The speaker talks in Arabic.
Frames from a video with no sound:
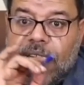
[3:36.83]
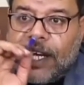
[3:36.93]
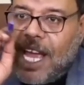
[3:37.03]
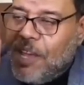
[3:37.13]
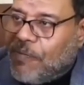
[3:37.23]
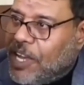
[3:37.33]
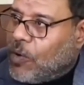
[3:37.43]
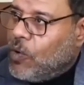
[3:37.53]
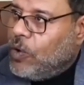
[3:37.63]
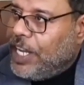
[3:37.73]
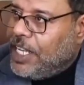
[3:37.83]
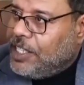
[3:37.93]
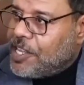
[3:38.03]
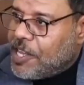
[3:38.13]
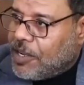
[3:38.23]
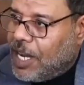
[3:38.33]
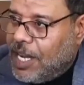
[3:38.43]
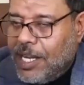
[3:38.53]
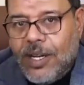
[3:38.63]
كيف يقول عندي ثقة